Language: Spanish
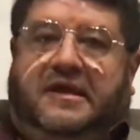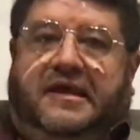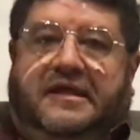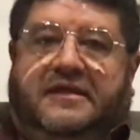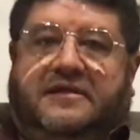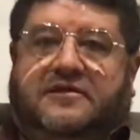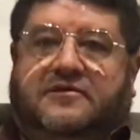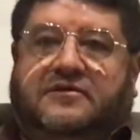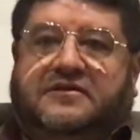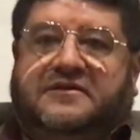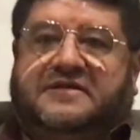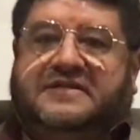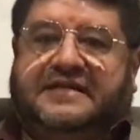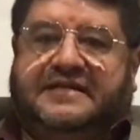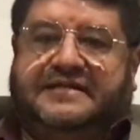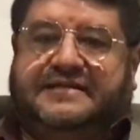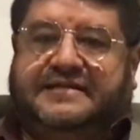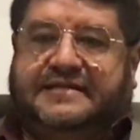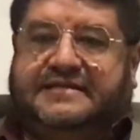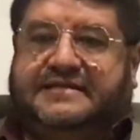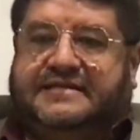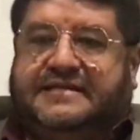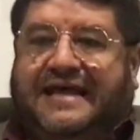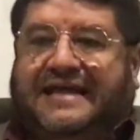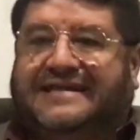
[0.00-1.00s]

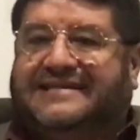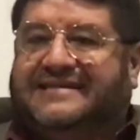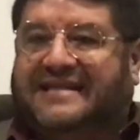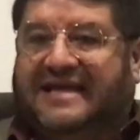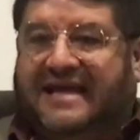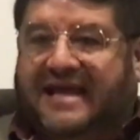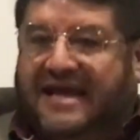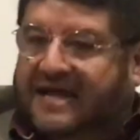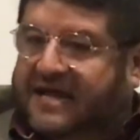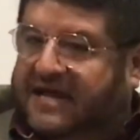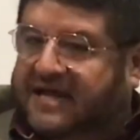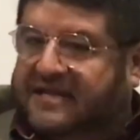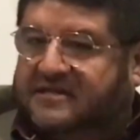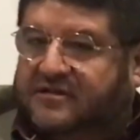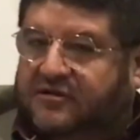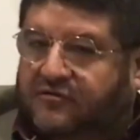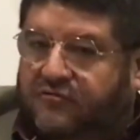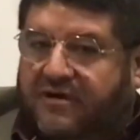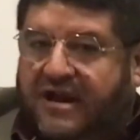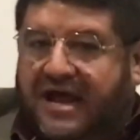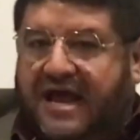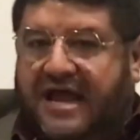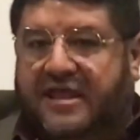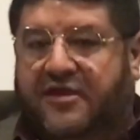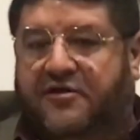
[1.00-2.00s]
Entonces, este, hasta hace
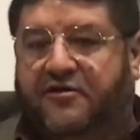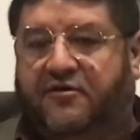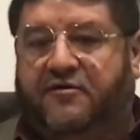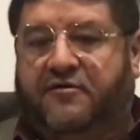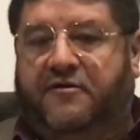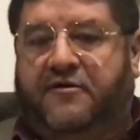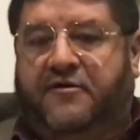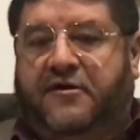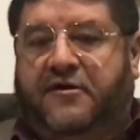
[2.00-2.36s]
un año,